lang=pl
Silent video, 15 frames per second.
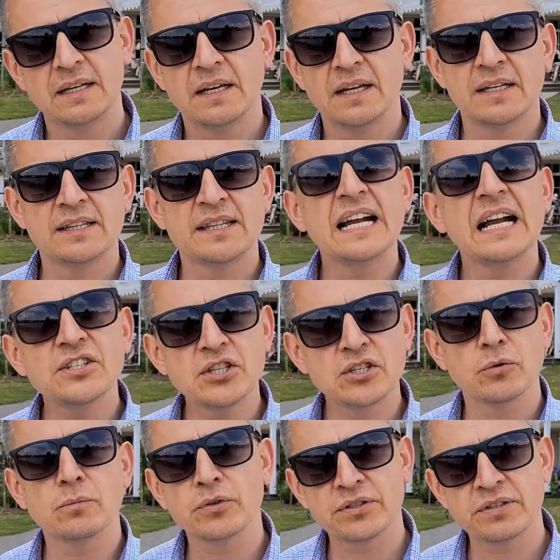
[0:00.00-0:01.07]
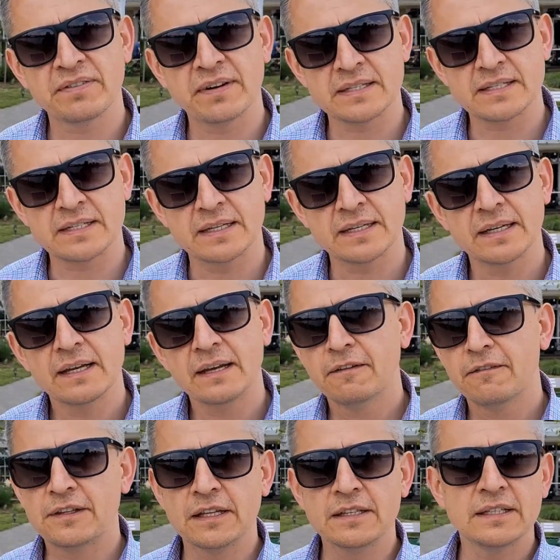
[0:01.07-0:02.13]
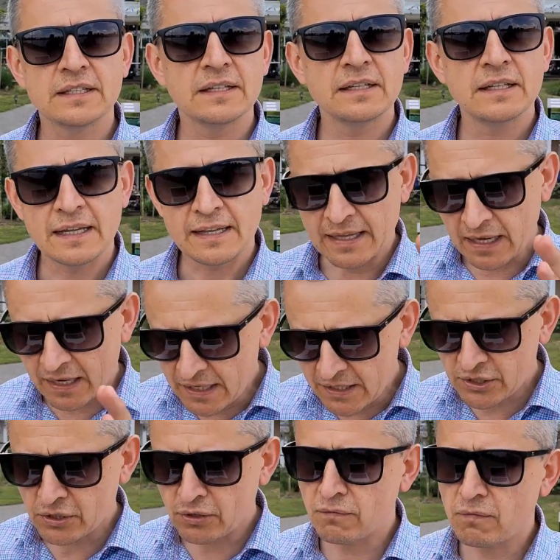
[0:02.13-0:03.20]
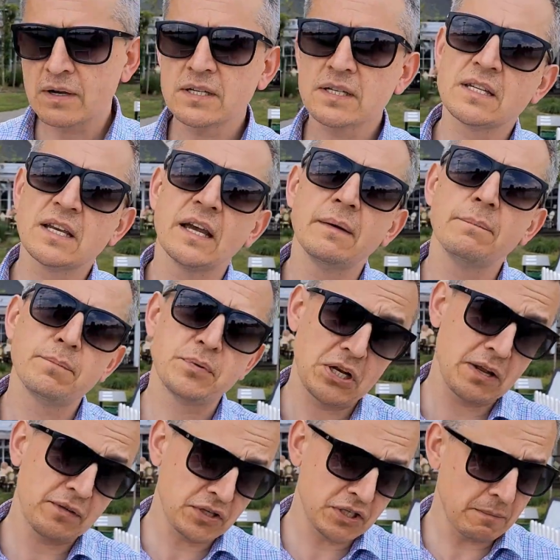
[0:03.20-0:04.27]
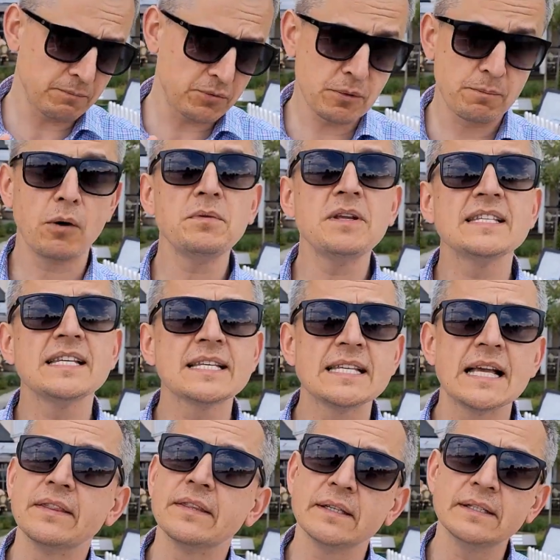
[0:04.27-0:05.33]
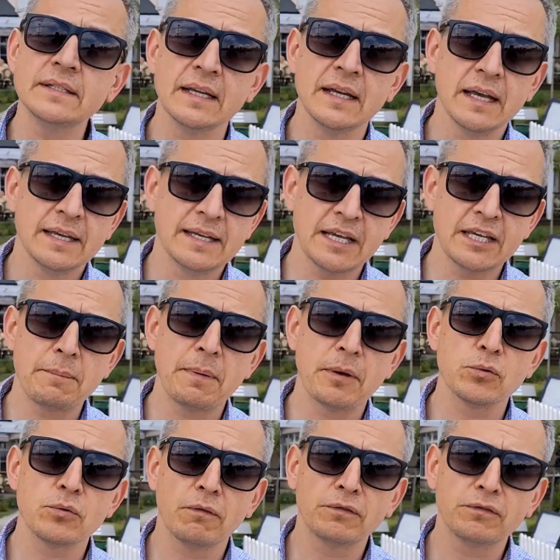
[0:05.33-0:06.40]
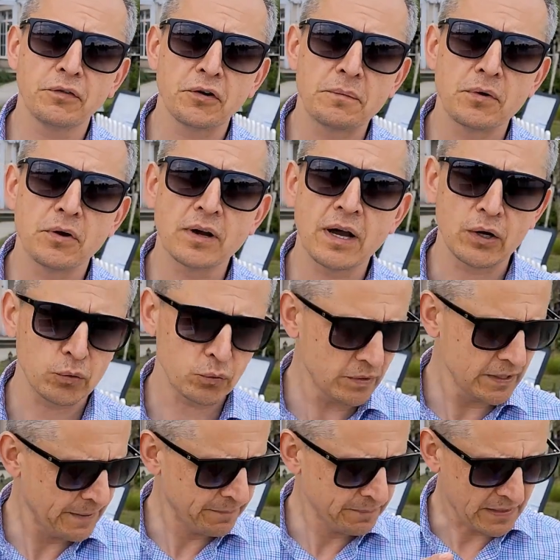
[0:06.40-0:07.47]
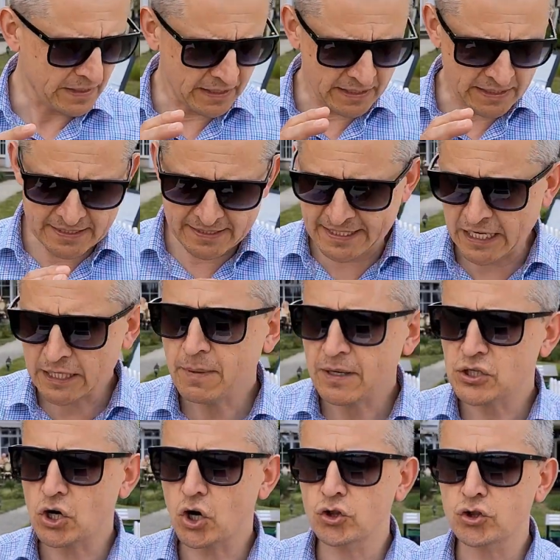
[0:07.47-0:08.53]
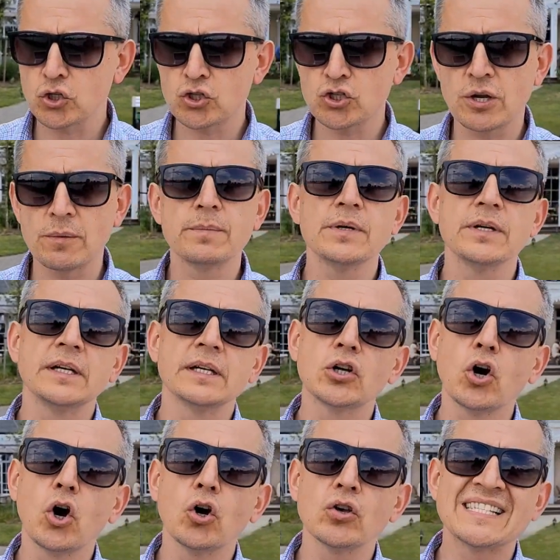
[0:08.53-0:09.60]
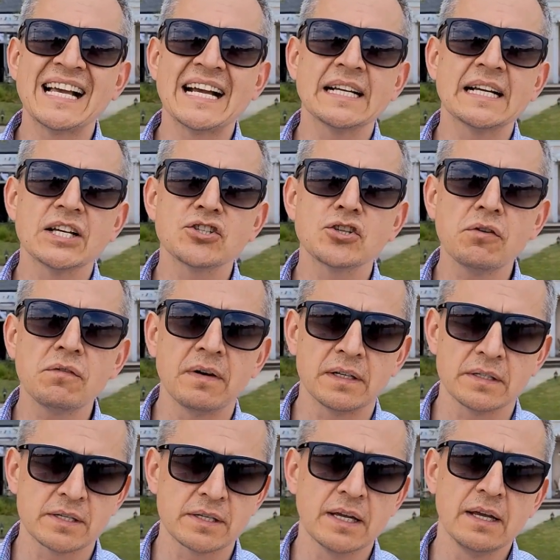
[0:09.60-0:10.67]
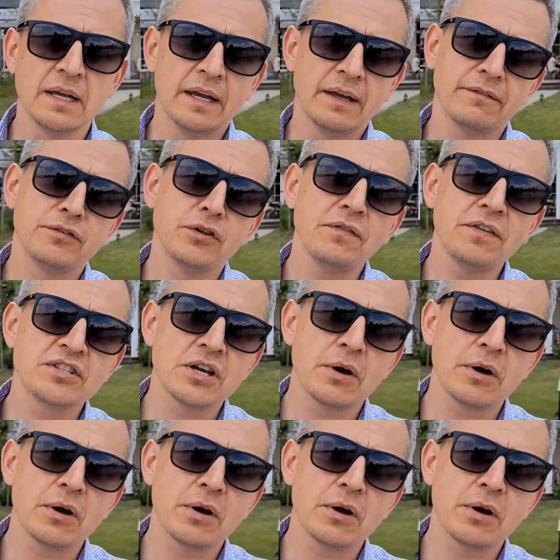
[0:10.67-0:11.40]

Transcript: E, traci tą motywację. Wtedy należy go właśnie przede wszystkim przypomnieć zasady, jakie panują w Twoim lokalu, e, zadbać o to, żeby go zaangażować w nowe